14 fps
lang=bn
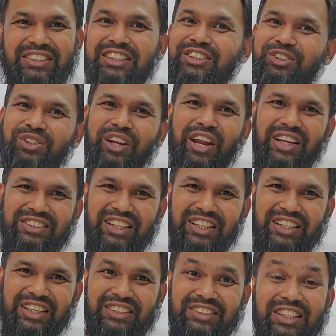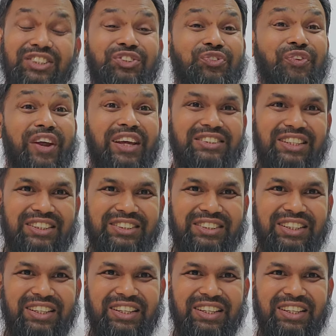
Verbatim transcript: শিশুদের অ্যাংজাইটি আছে স্ট্রেস আছে